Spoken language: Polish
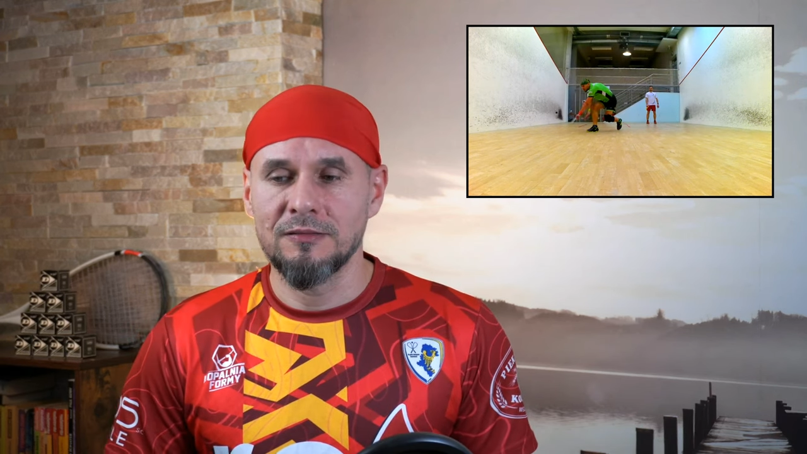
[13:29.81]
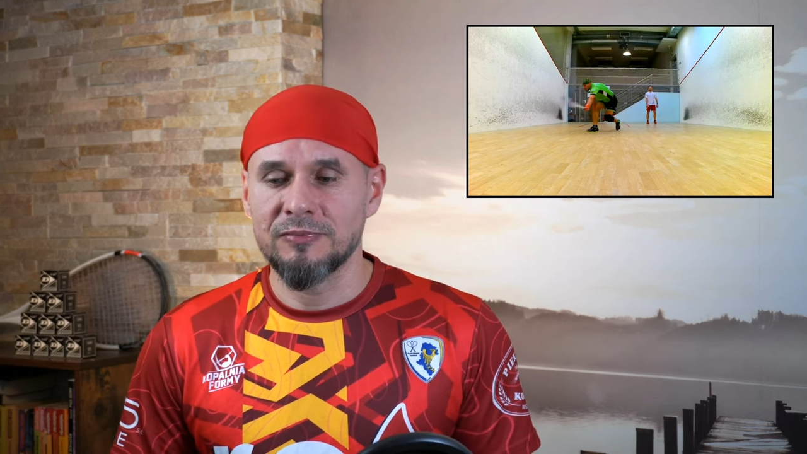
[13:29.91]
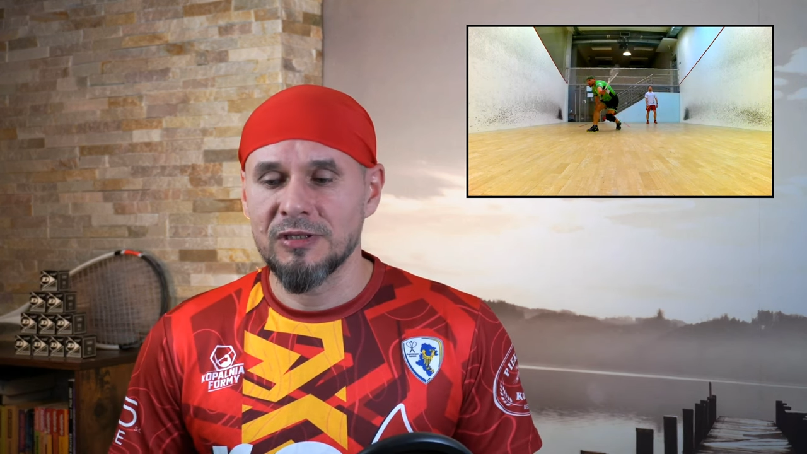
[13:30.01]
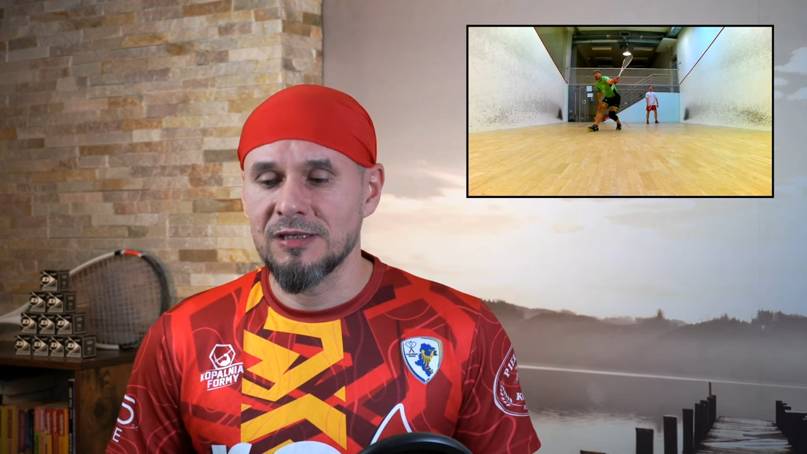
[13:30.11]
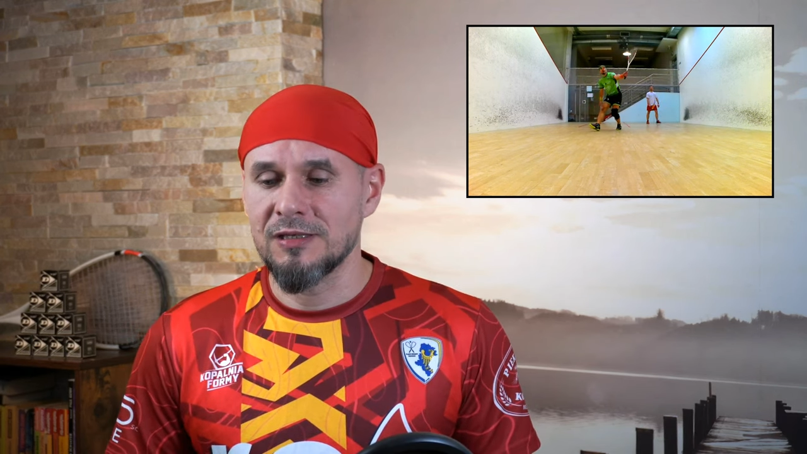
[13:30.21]

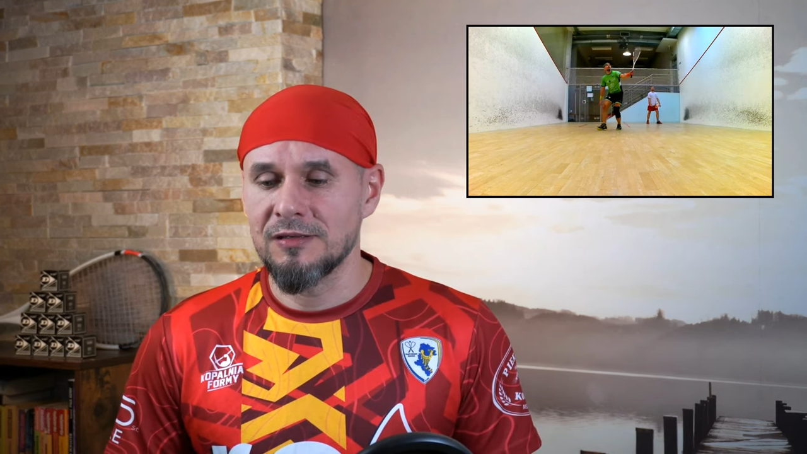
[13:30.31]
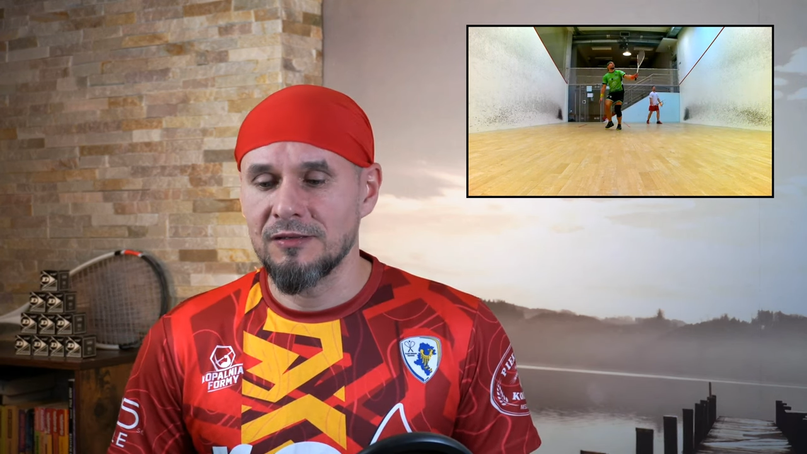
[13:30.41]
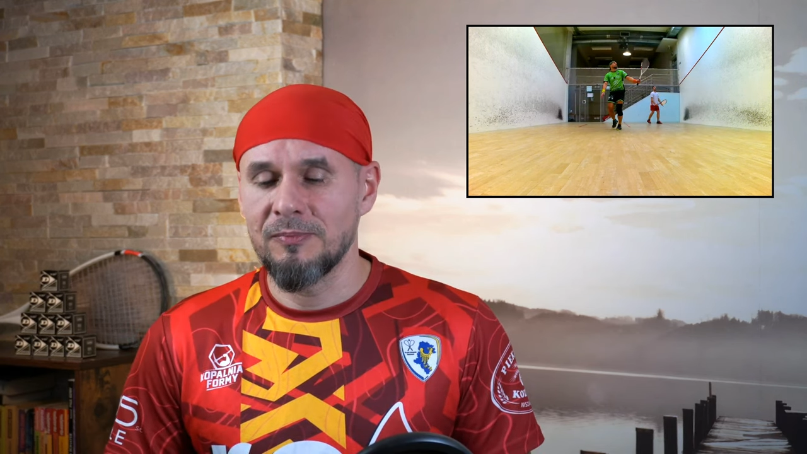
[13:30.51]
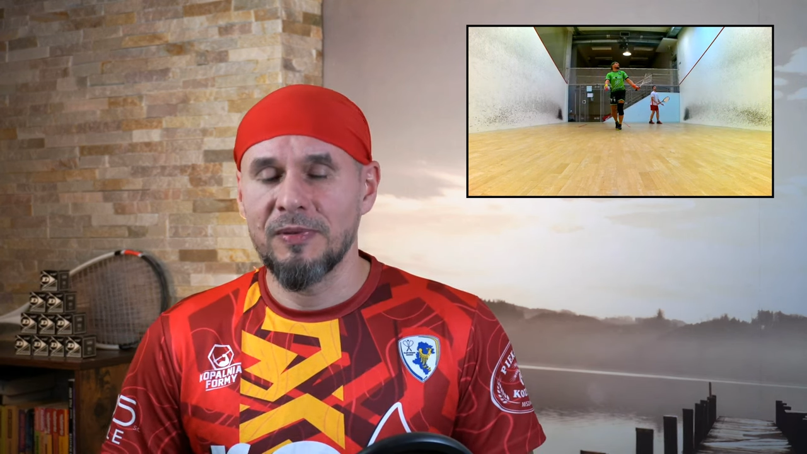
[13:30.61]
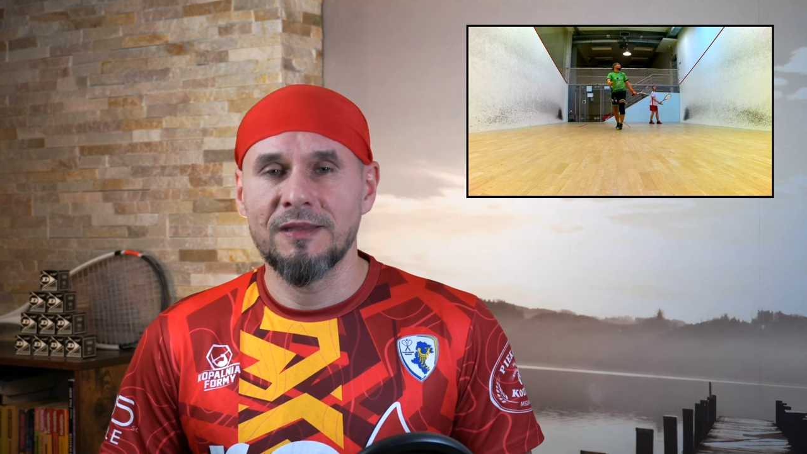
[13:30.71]
przez
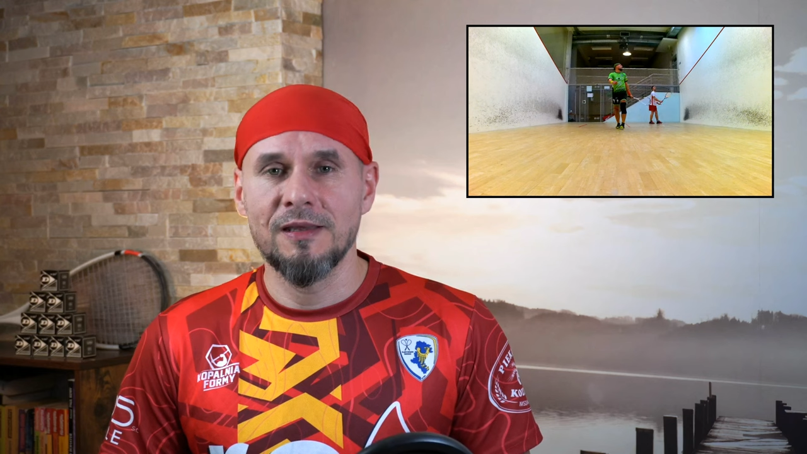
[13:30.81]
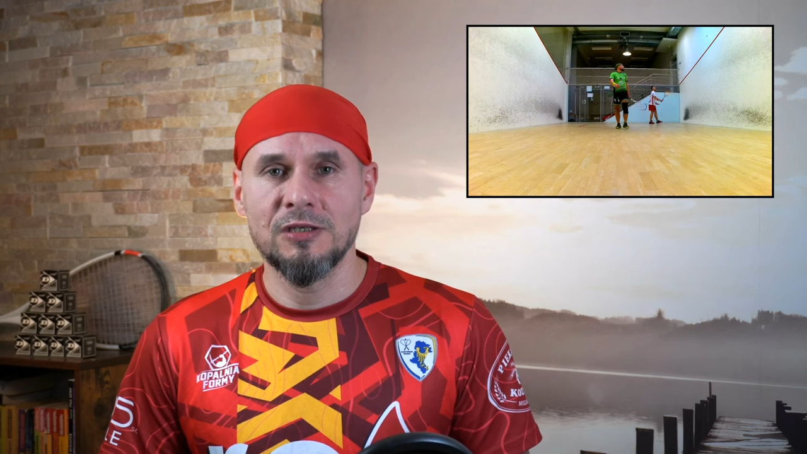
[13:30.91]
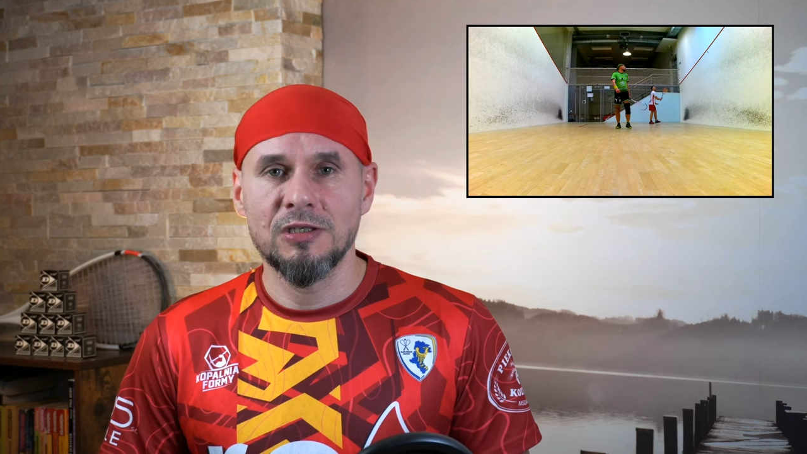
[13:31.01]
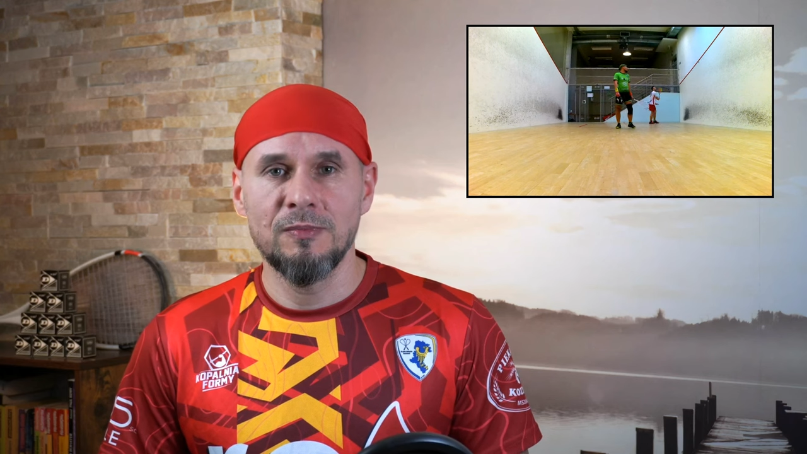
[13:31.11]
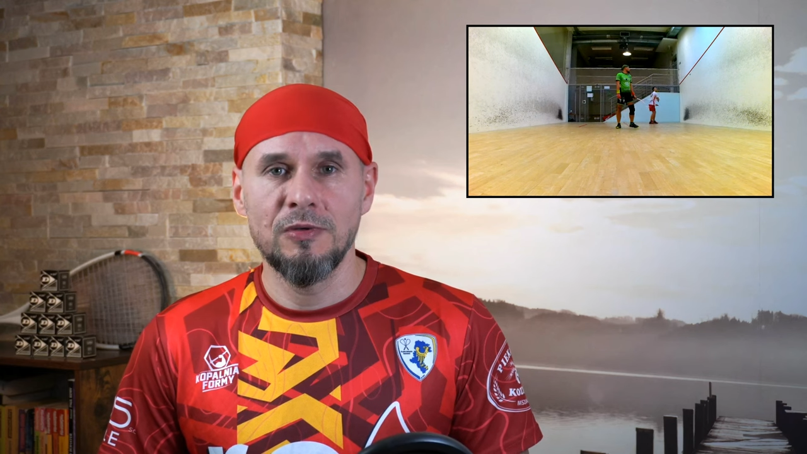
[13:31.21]

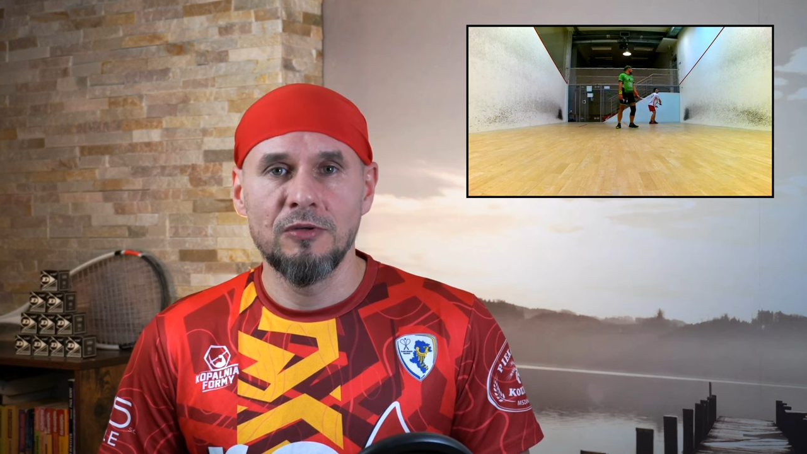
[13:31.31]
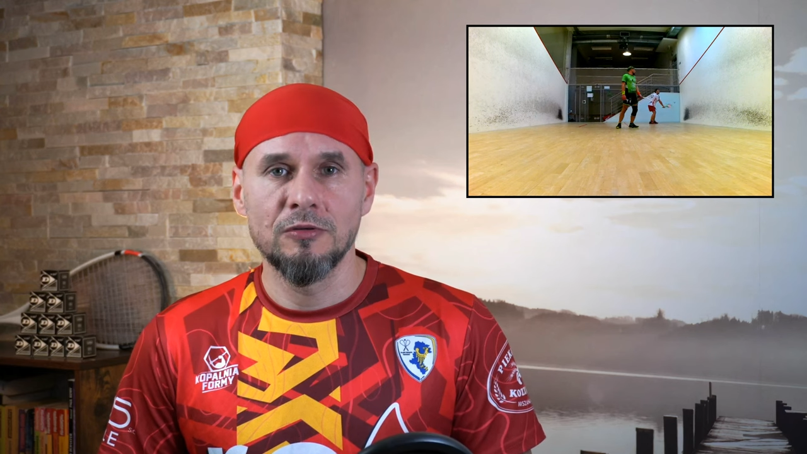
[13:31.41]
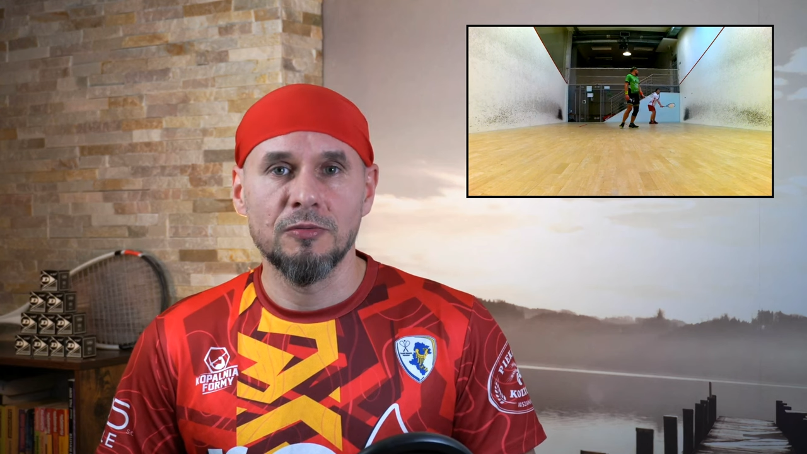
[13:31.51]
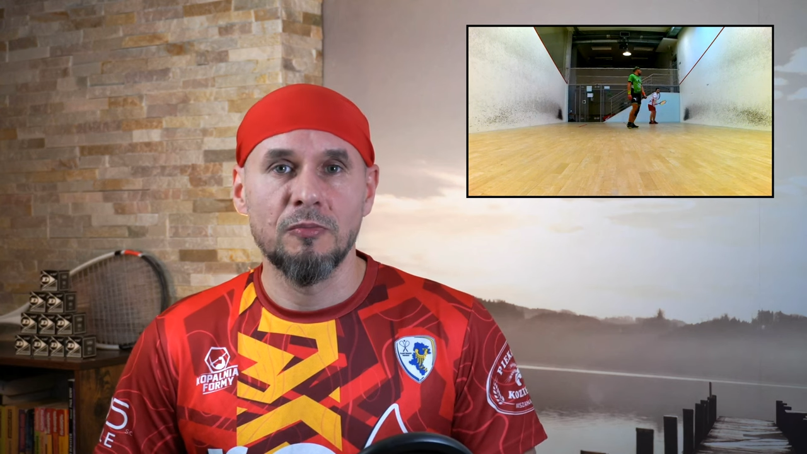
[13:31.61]
15 minut,